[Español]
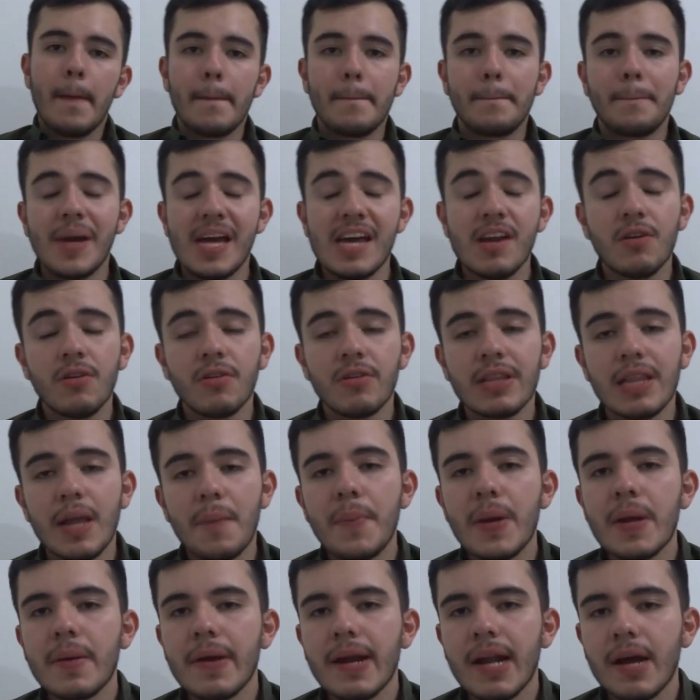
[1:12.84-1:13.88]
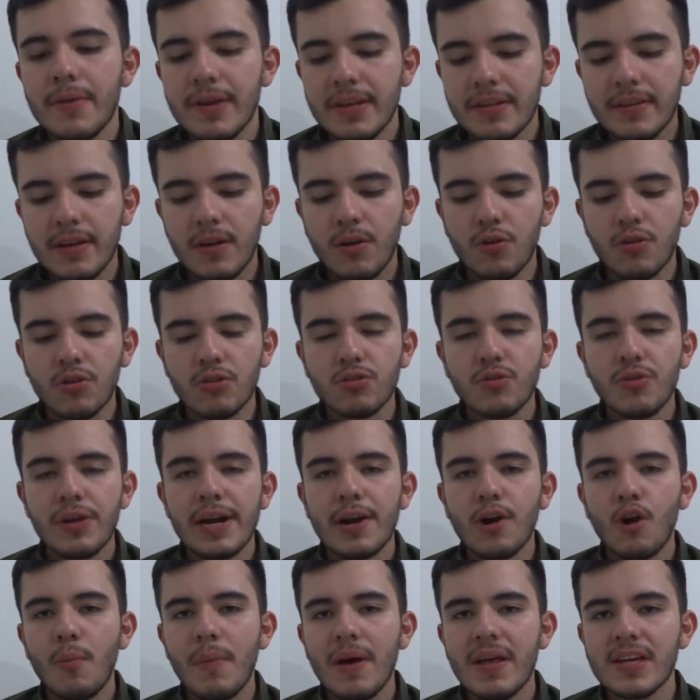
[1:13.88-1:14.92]
Pero no es la primera vez que conozco el
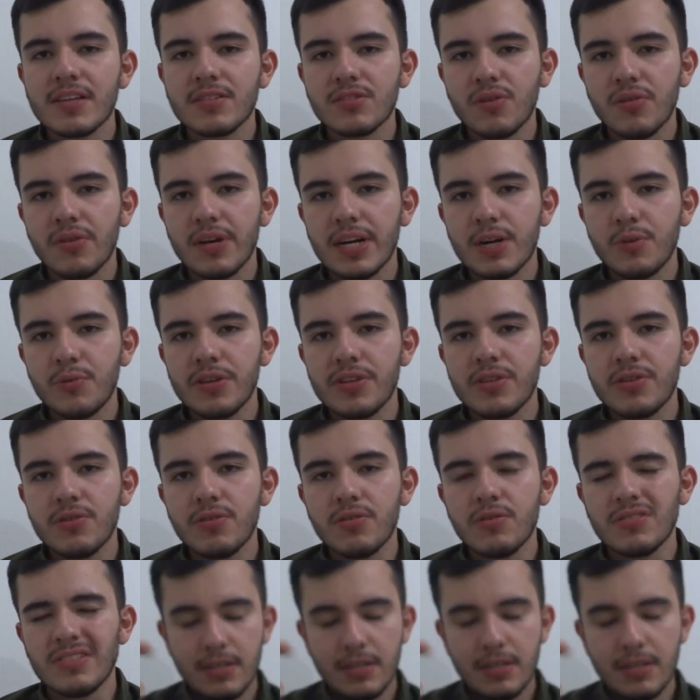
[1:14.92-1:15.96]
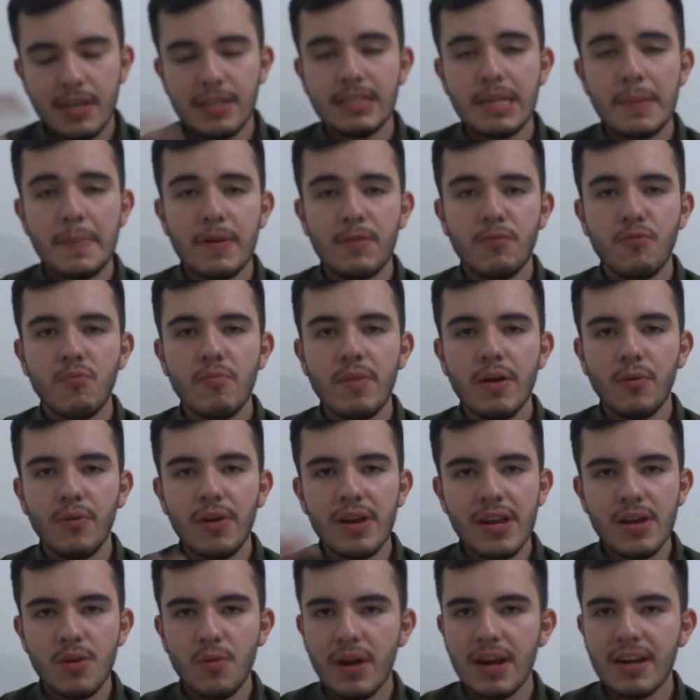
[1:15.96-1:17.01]
aroma de Stronger With You. Si este perfume
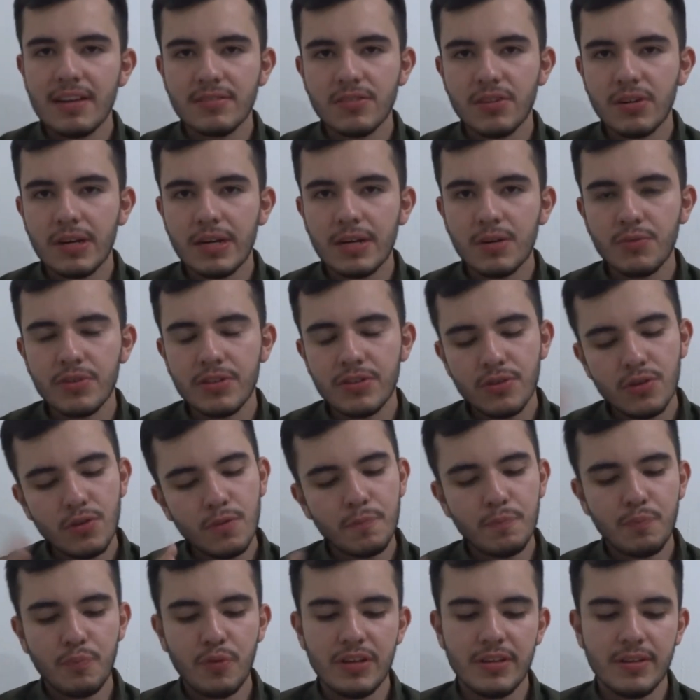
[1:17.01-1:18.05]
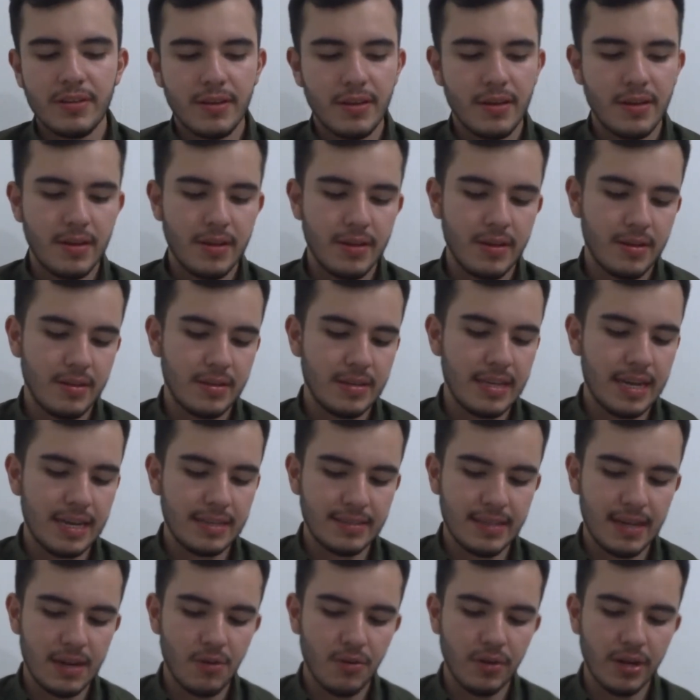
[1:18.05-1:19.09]
huele igual a Stronger With You, pues ya
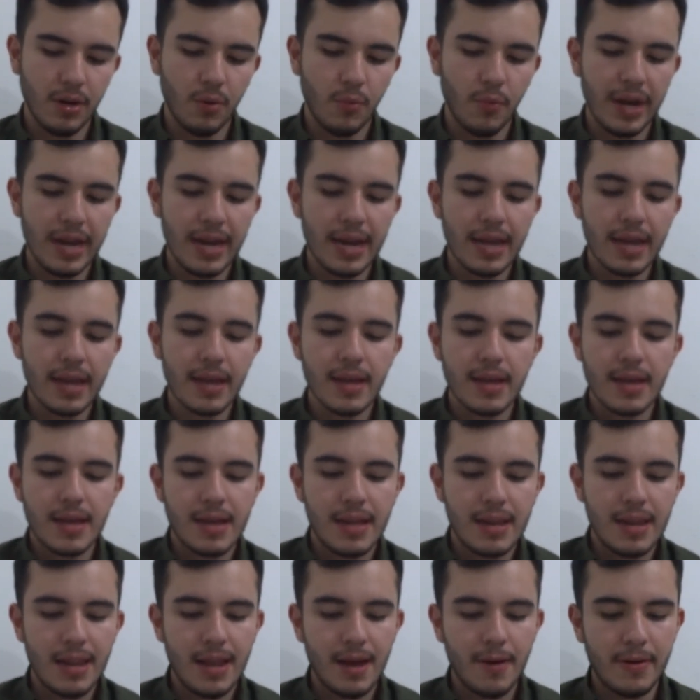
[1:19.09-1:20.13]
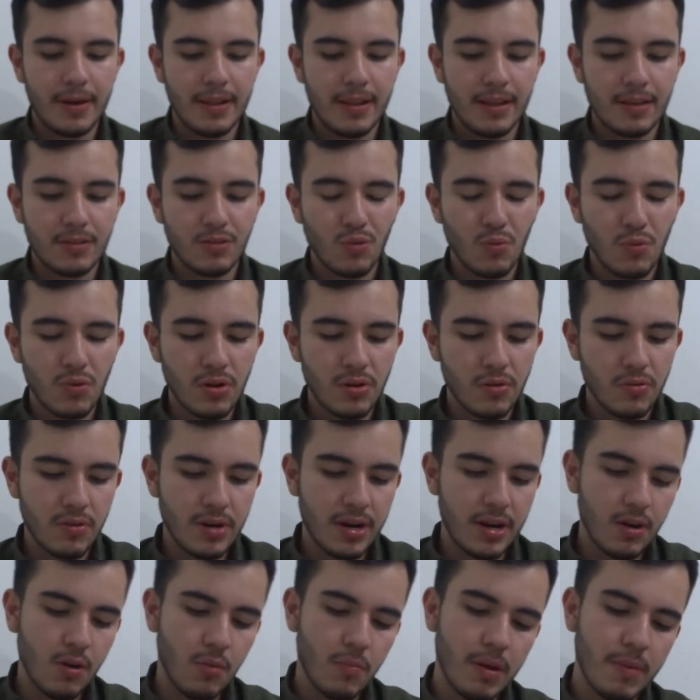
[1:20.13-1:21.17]
sea lo que huele. La verdad es un, un
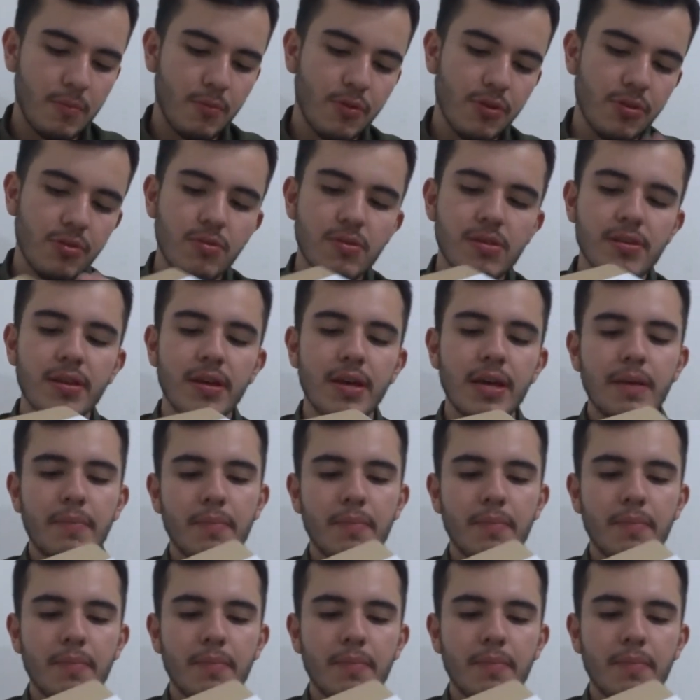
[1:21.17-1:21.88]
aroma muy dulce.